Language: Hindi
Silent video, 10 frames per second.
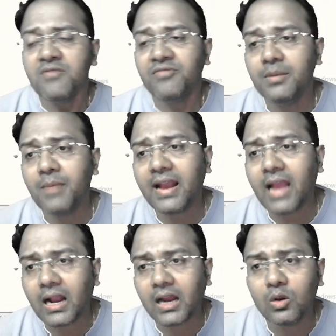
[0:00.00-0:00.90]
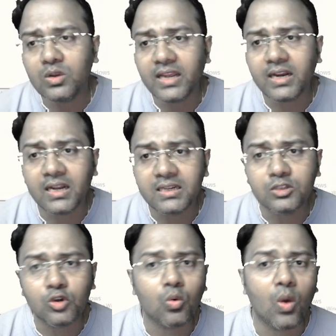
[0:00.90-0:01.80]
फिर मैं क्या कर रहा हूँ ये रन
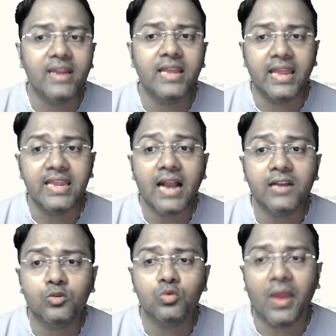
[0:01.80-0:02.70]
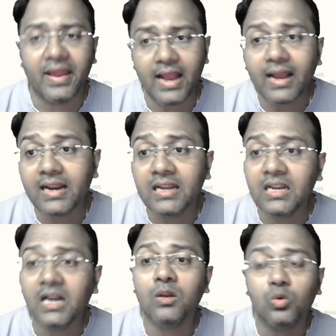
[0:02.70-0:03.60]
जो क्वेरी है ये अगर ट्रू है ये अगर रन अगर